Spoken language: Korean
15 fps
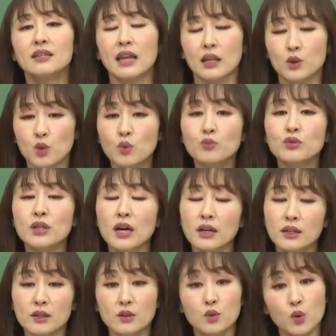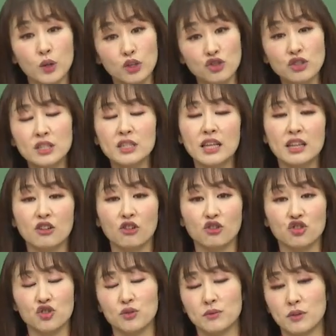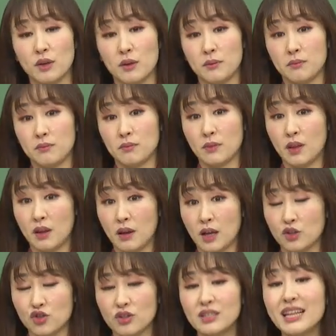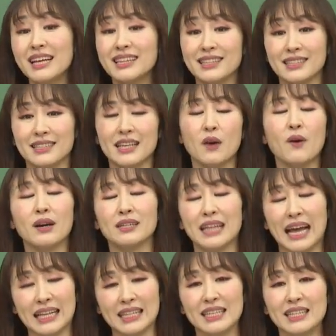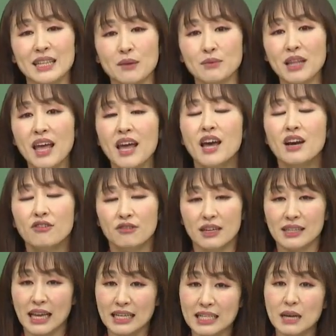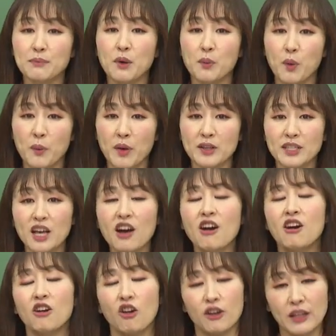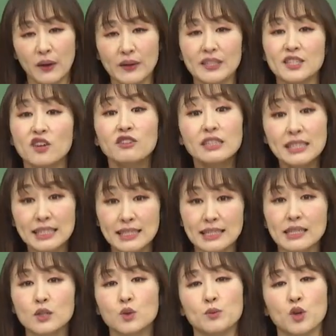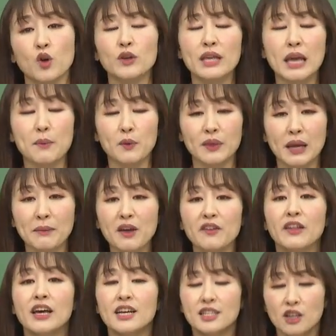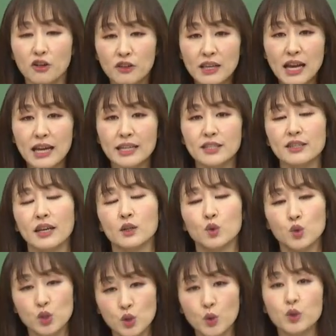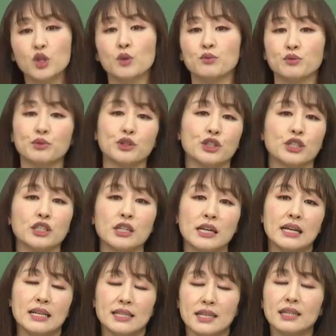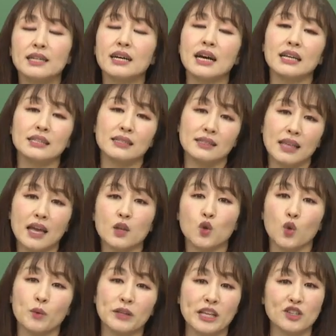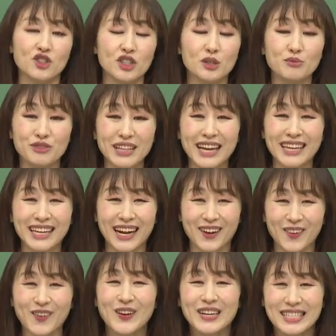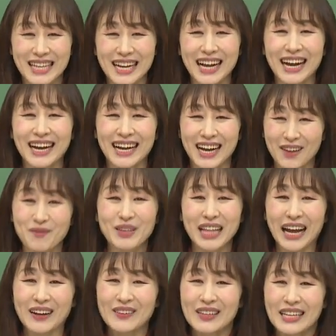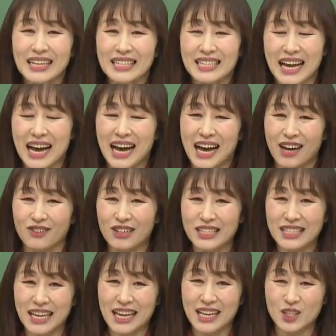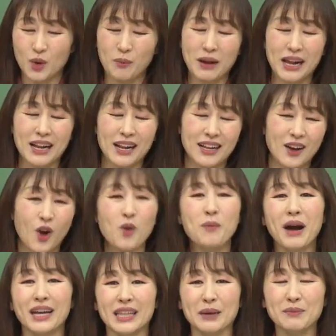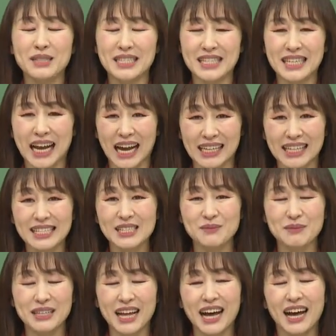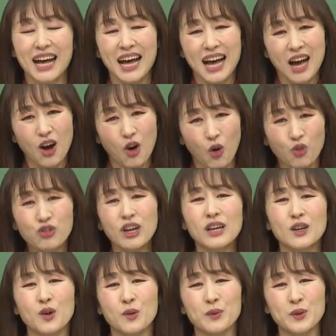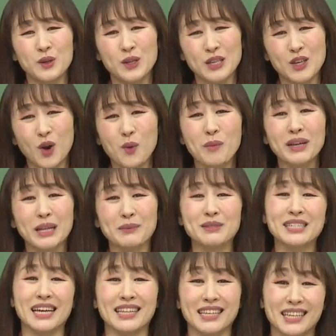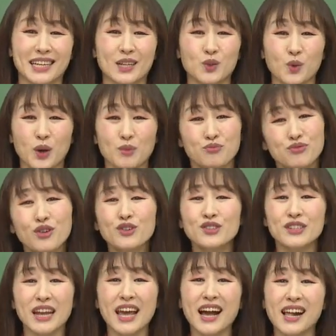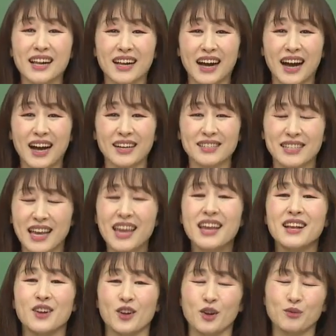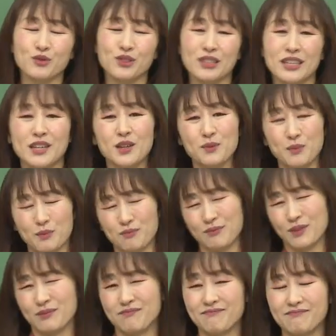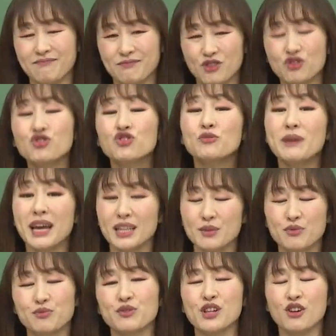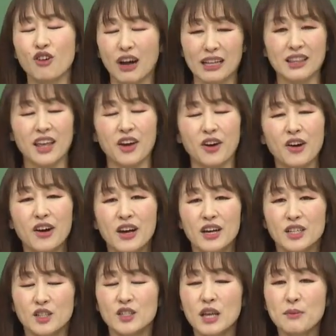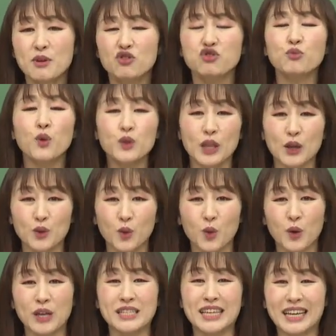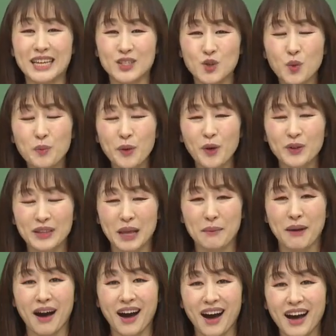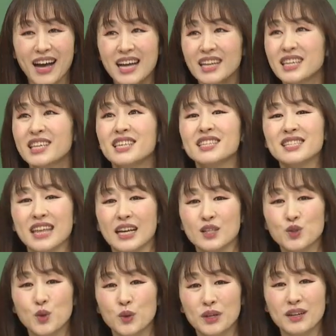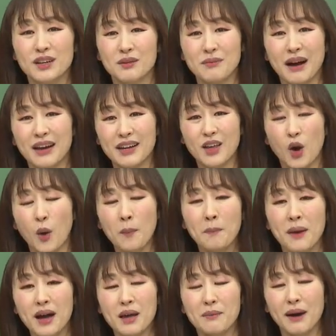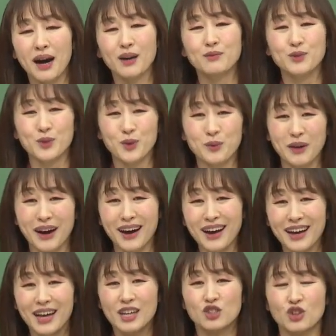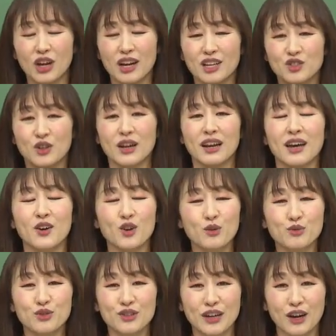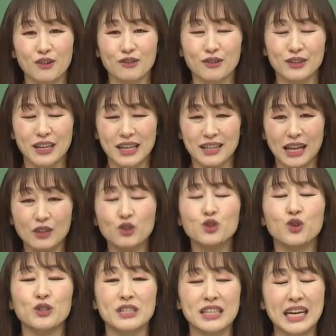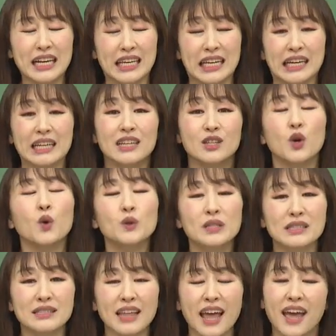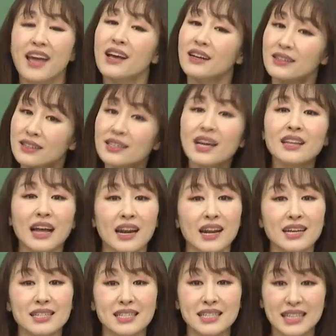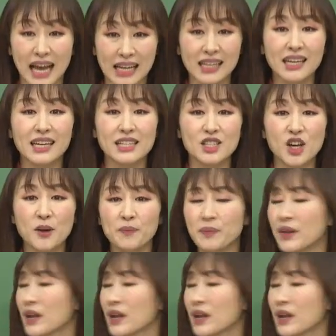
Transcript: 단독 문항으로 이렇게 출제되는 건 네, 아주 흔한 상황은 아니기 때문에 우리가 다시 한번 보면서 거기 나와 있는 선지들 좀 정리해 본다면 성리학에서 내가 놓치고 있던 부분들 체크하는데 도움이 될 수 있는 문항이라고 생각합니다. 자, 우리 이제 정말 얼마 남지 않았습니다. 우리가 그럼 이 얼마 남지 않은 기간 동안 무엇을 해야 할까? 제일 여러분들이 음, 궁금해하는 부분일 것 같아요. 선생님이 구모 때도 굉장히 총평 때 막 긴 잔소리를 막 이렇게 엄마의 마음으로 막 쏠라쏠라 여러분들하고 이렇게 나눴던 이야기가 떠오르는데 크게 달라지지 않았겠죠?